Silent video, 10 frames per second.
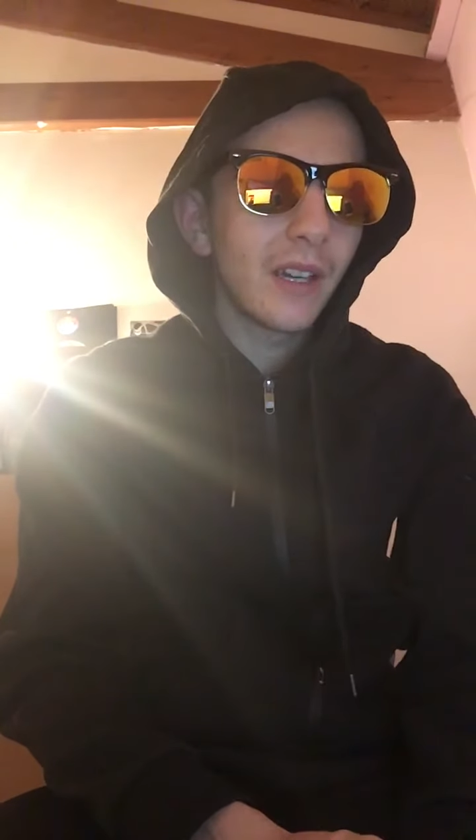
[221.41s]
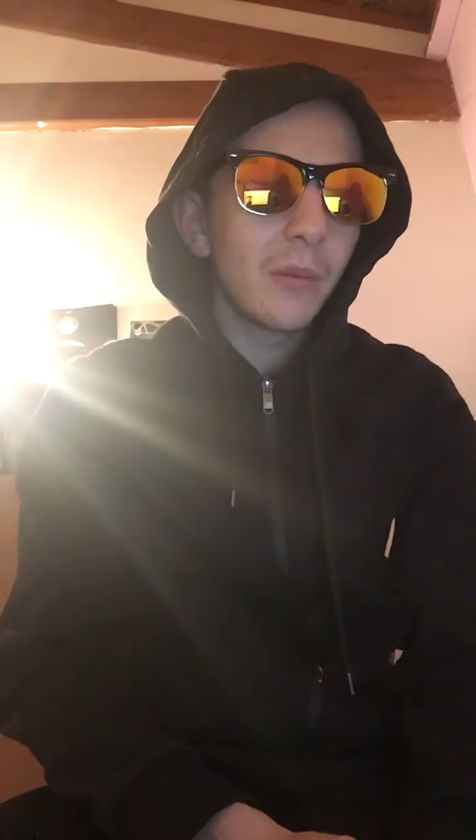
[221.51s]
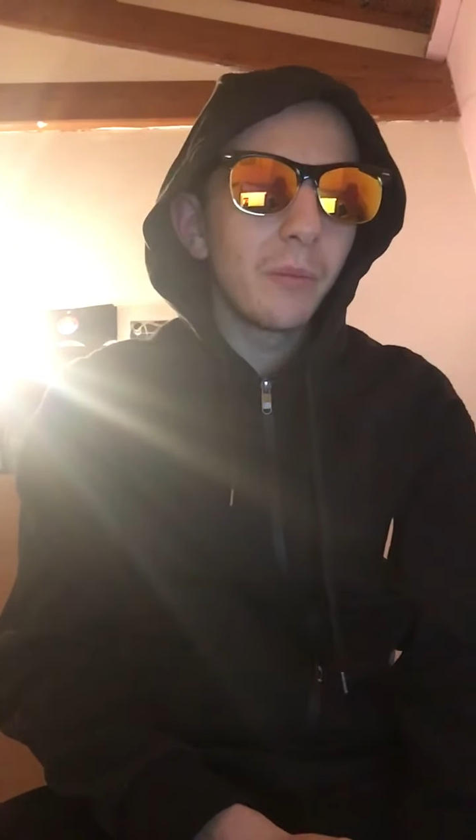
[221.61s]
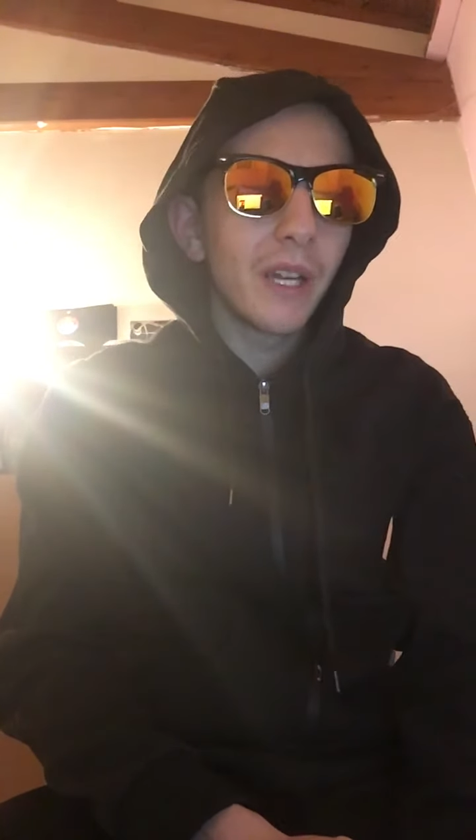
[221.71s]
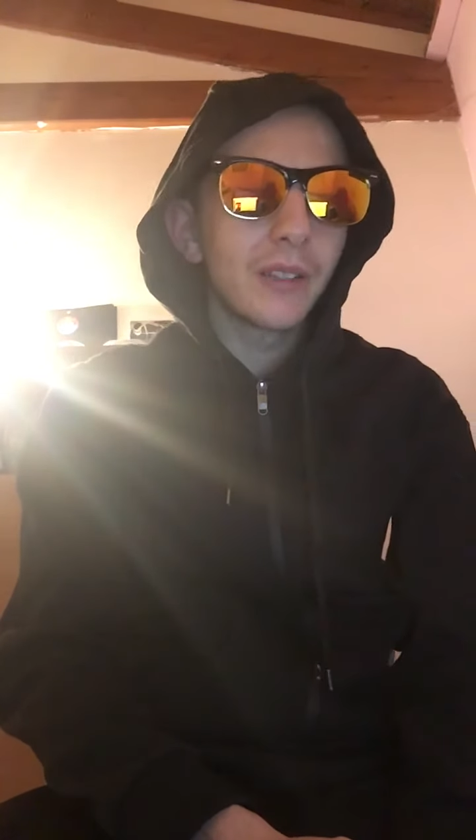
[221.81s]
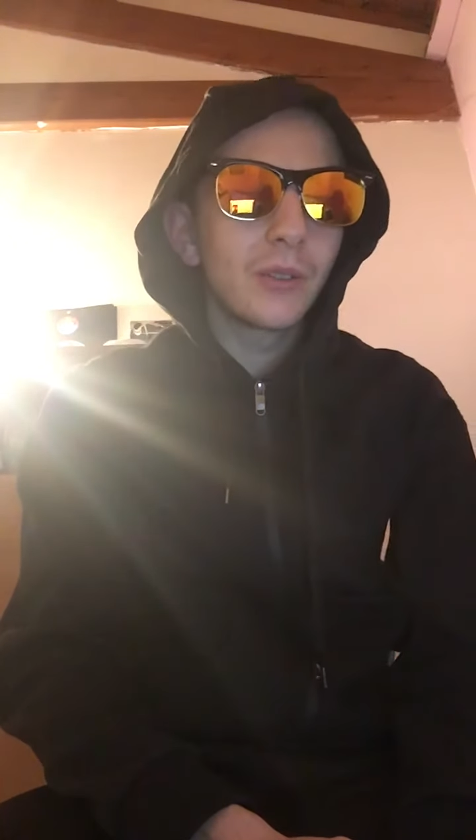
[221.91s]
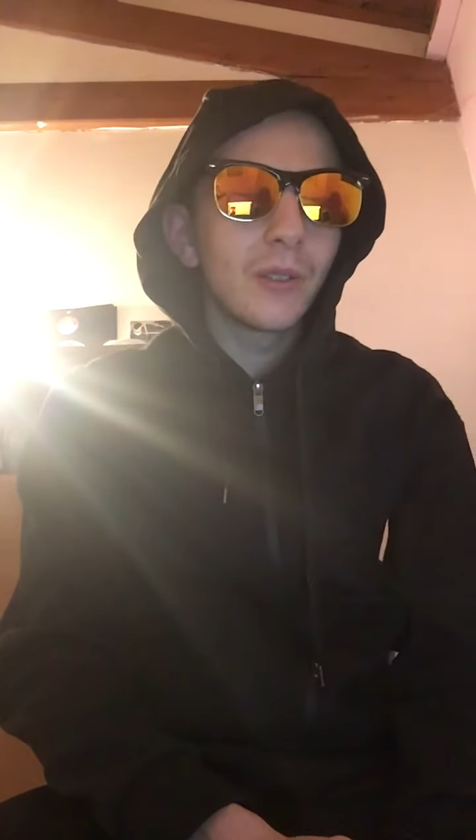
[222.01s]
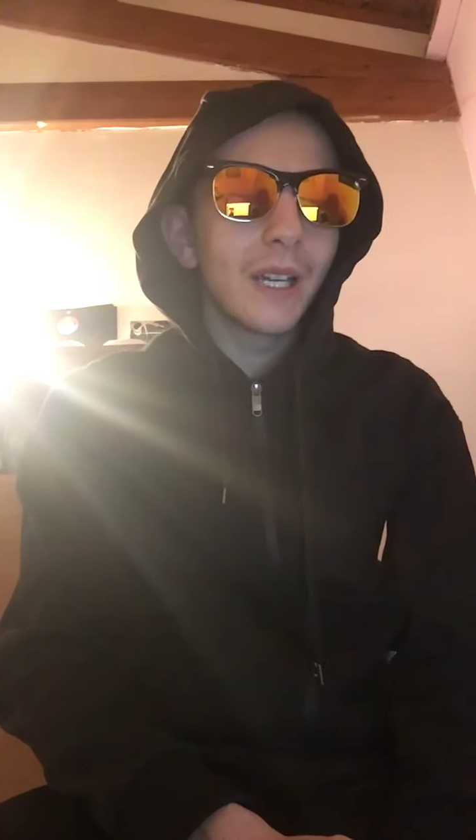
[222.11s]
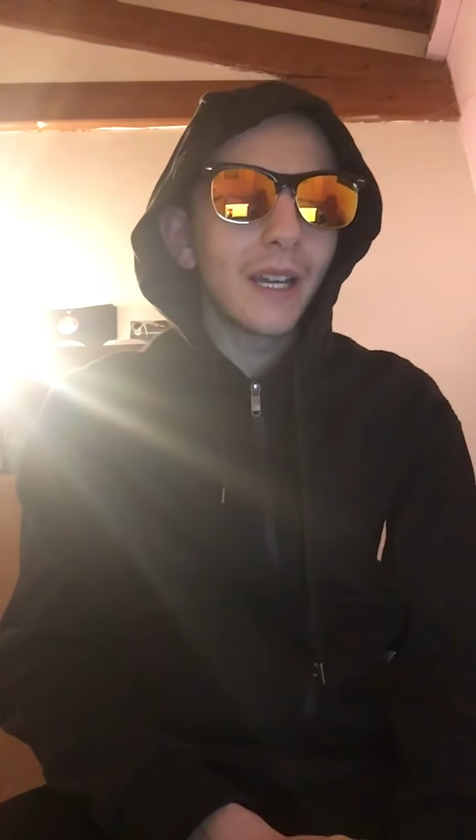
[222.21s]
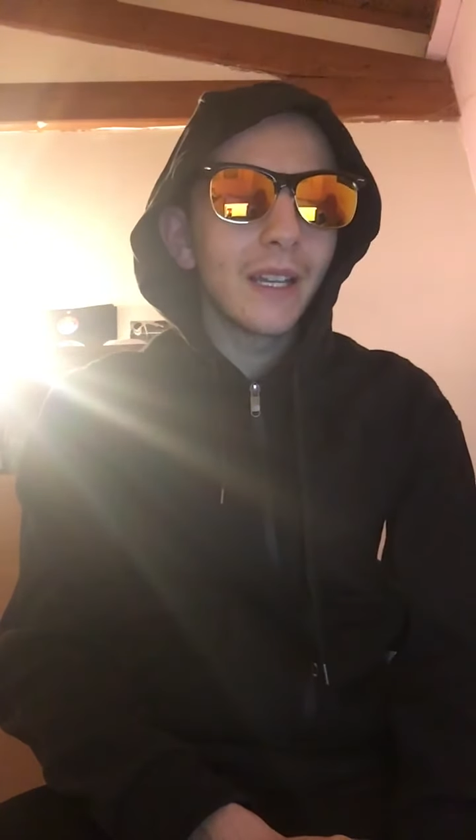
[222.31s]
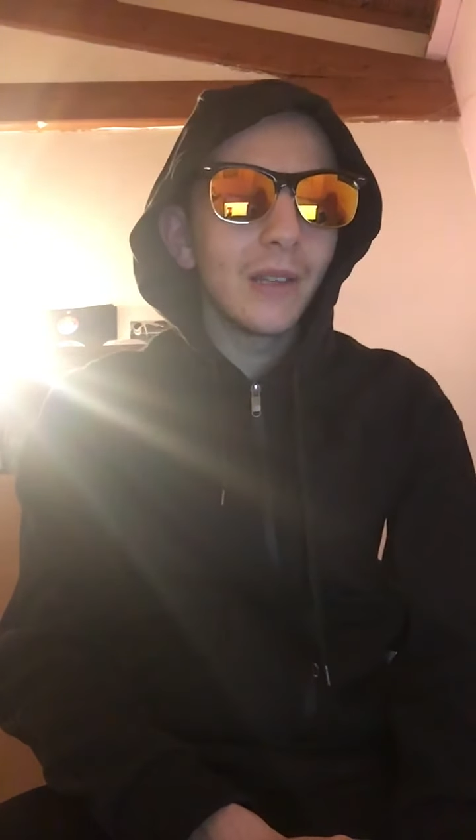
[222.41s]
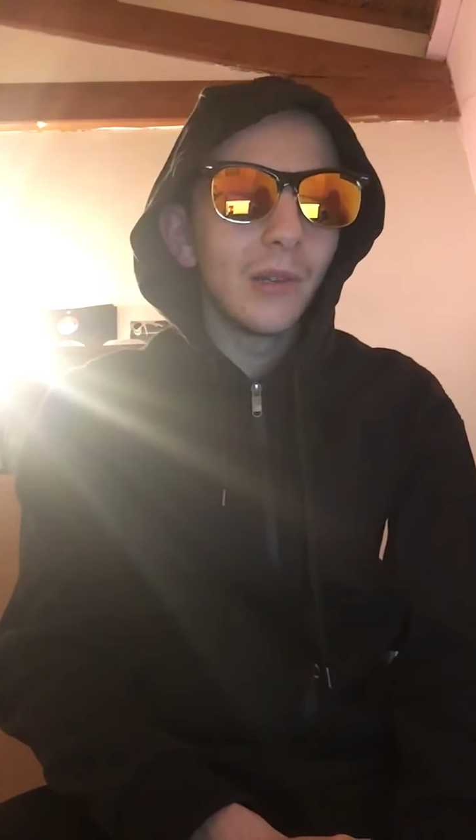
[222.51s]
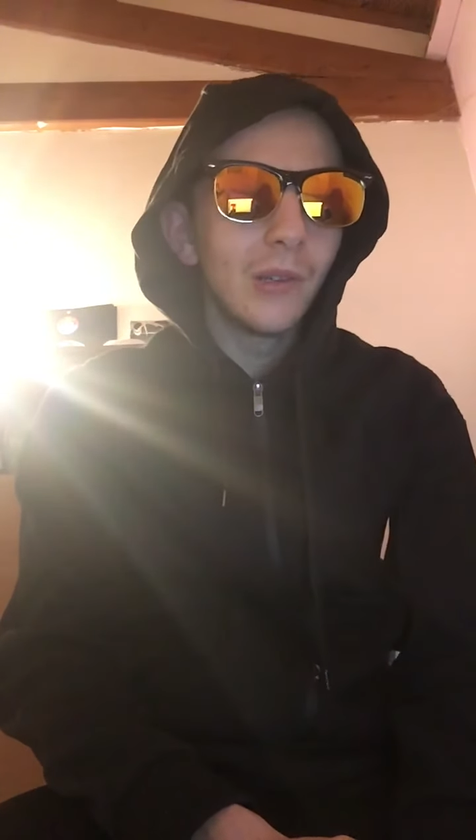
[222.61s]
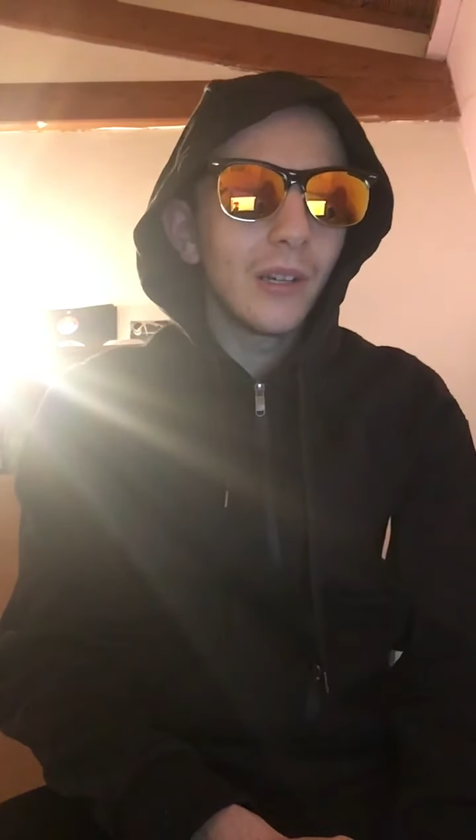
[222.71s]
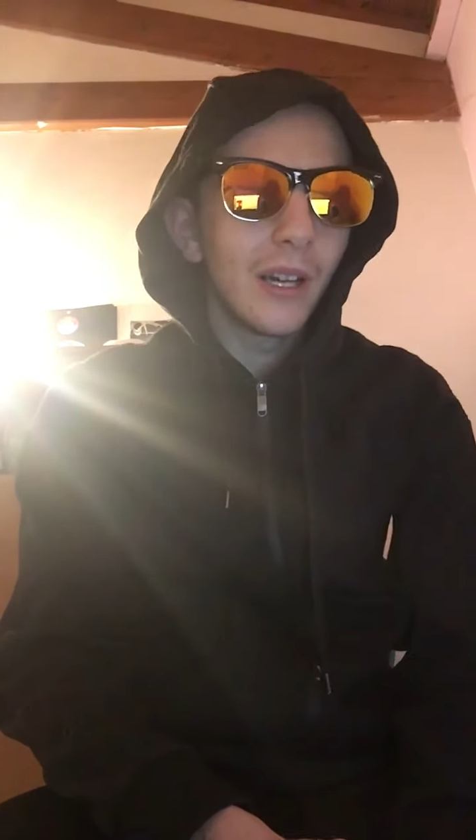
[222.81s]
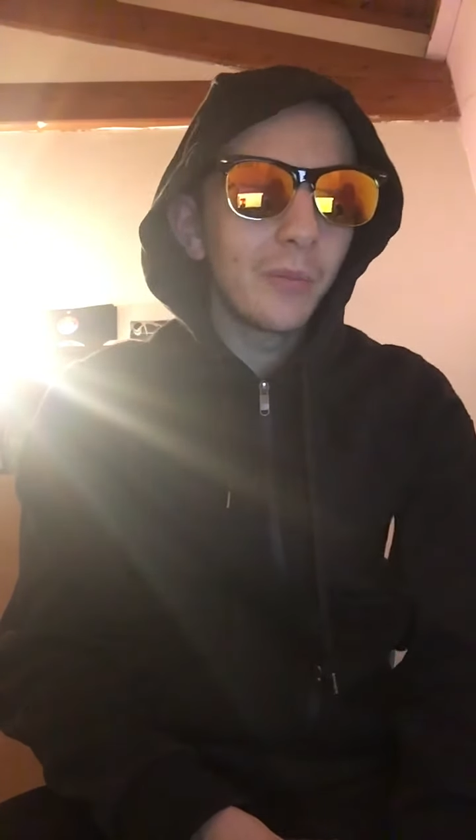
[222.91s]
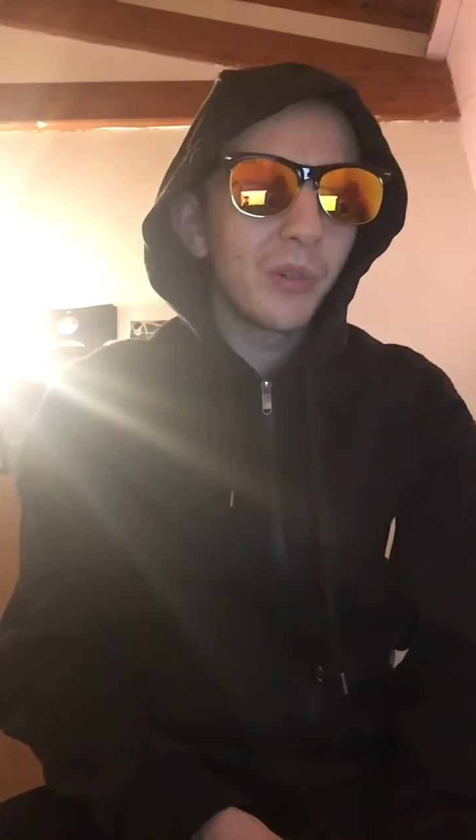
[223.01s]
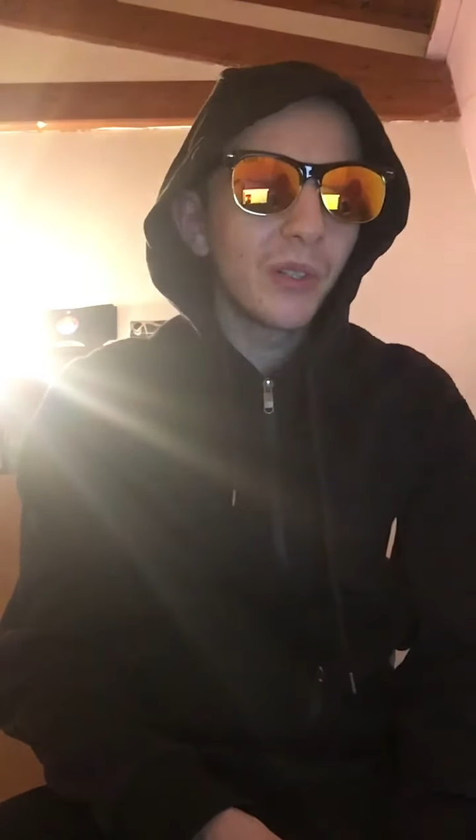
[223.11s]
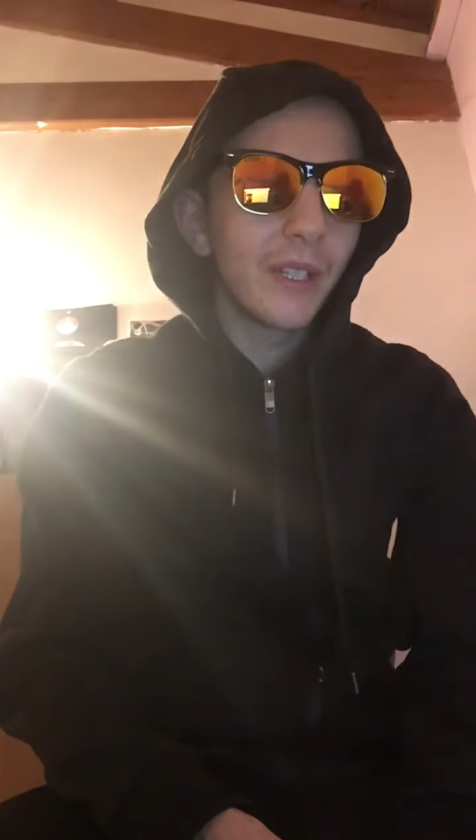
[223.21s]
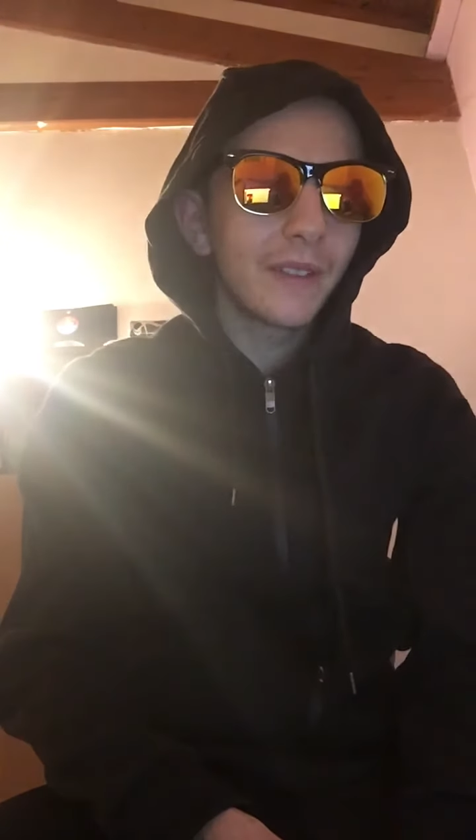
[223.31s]
Humberto Carrillo
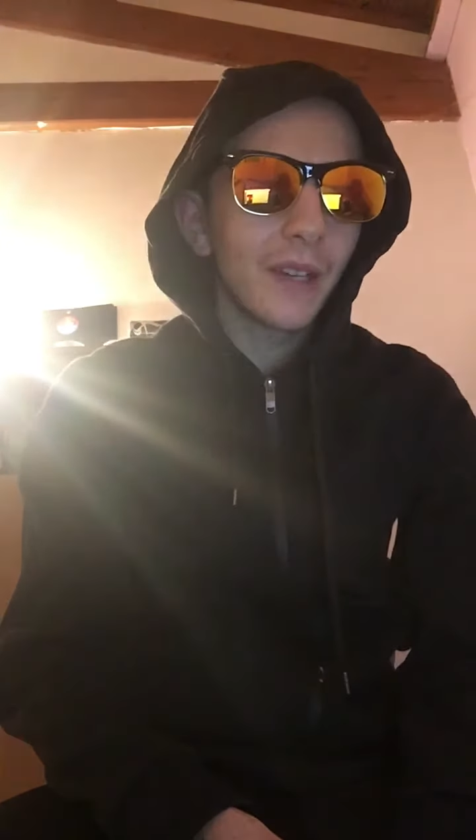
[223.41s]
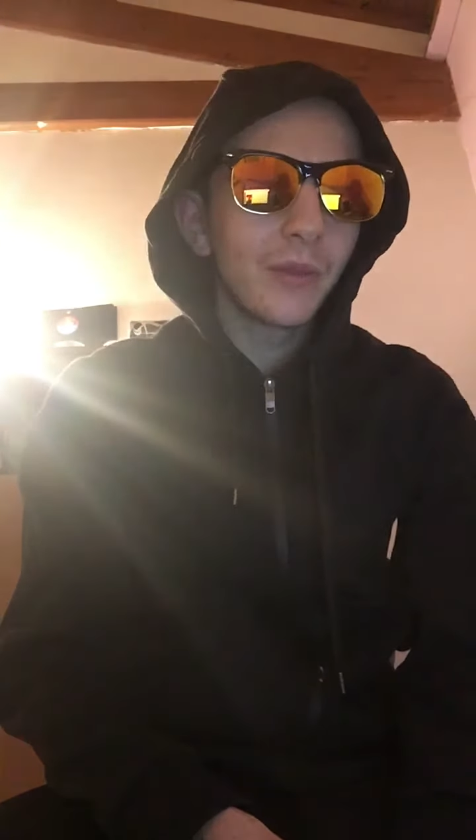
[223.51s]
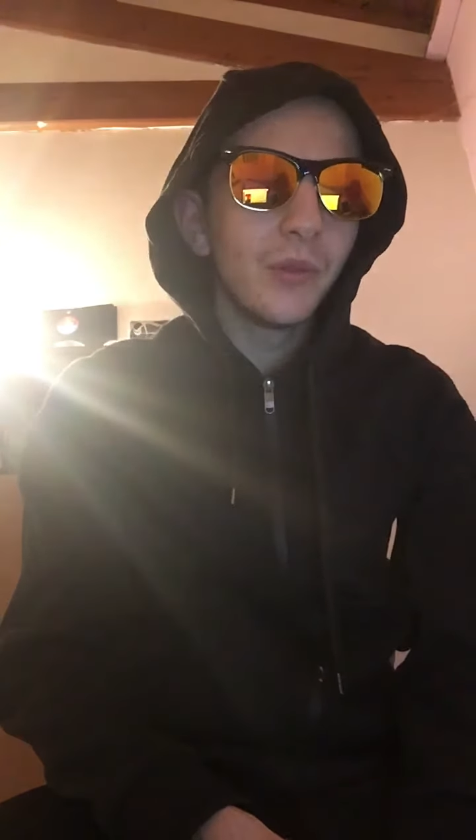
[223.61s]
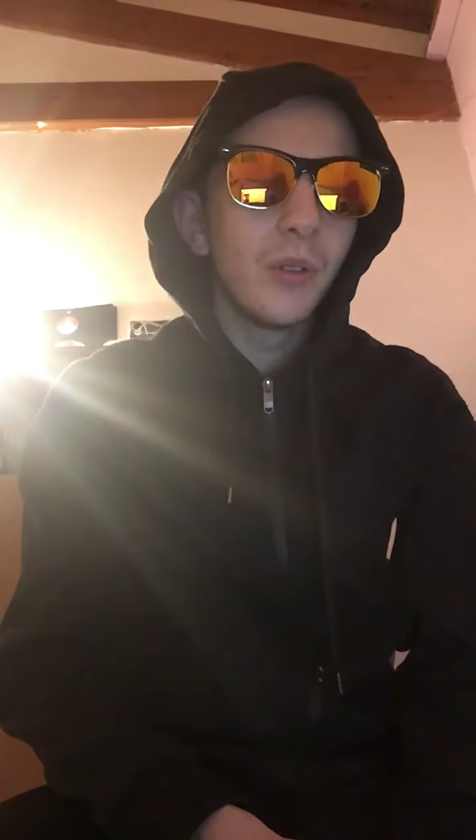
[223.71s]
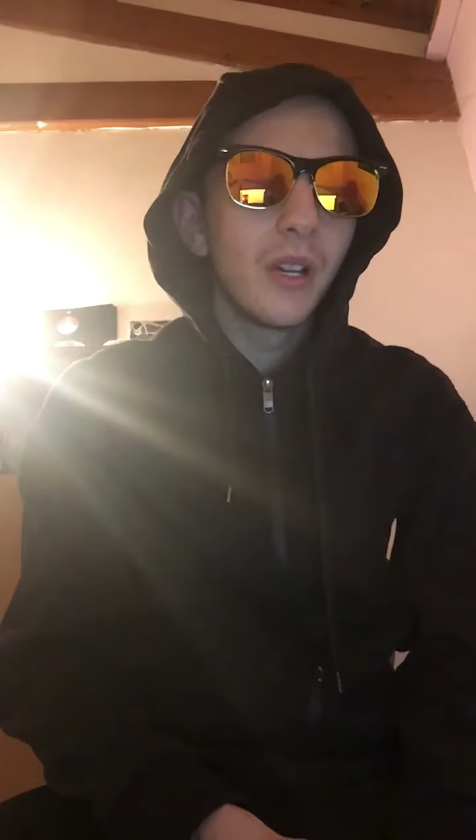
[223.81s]
pour une interview,